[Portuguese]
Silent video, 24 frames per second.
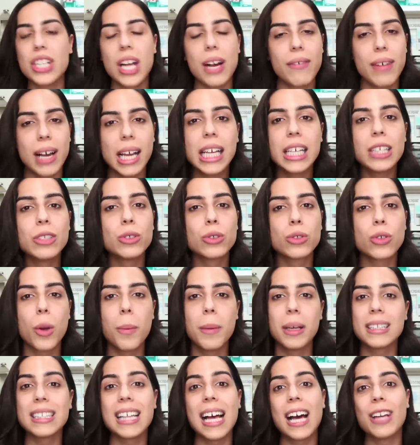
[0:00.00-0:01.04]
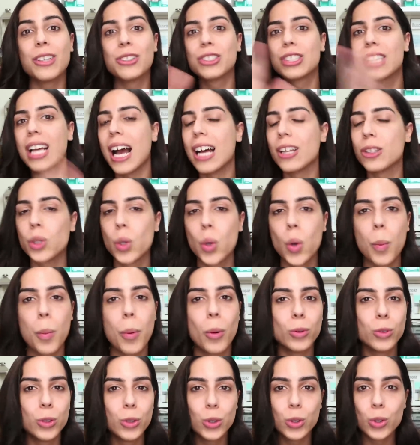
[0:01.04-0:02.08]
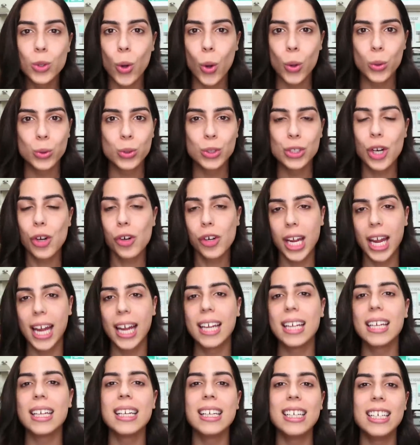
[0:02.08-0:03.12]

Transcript: já vai aí nos comentários, cata o cupom de desconto de alguém